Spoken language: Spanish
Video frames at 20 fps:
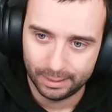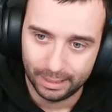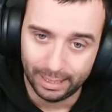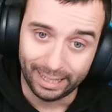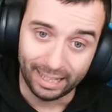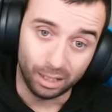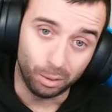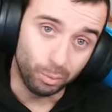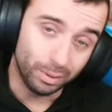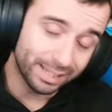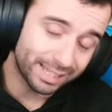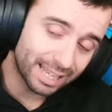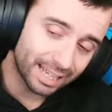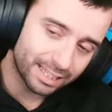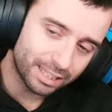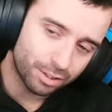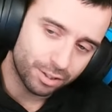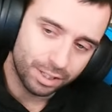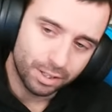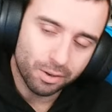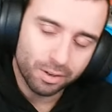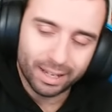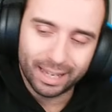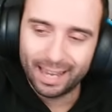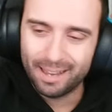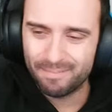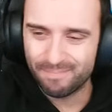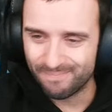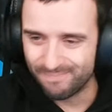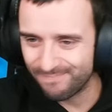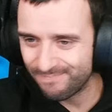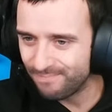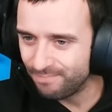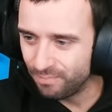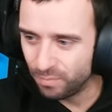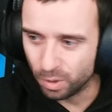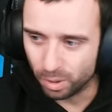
El Whiskas ya os digo que mm,